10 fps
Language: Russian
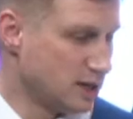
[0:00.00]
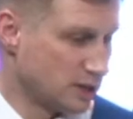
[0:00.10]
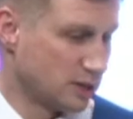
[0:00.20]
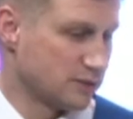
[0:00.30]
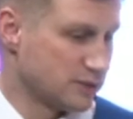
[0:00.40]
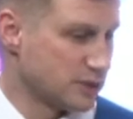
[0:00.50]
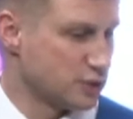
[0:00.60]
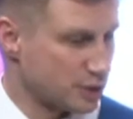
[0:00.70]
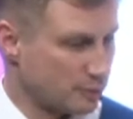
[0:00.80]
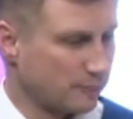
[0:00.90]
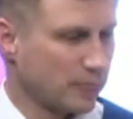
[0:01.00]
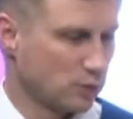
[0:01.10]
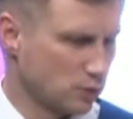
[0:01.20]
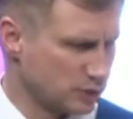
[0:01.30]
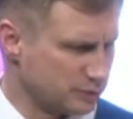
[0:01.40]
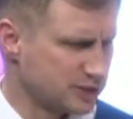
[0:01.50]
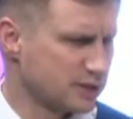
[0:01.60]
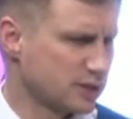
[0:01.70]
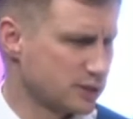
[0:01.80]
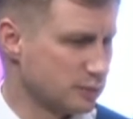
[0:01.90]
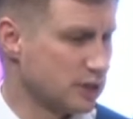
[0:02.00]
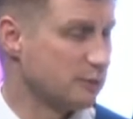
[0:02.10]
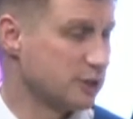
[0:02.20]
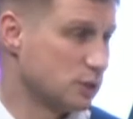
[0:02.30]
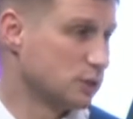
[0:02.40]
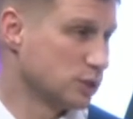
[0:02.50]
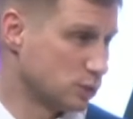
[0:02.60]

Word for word: э, в связи с чем у администрации были определенные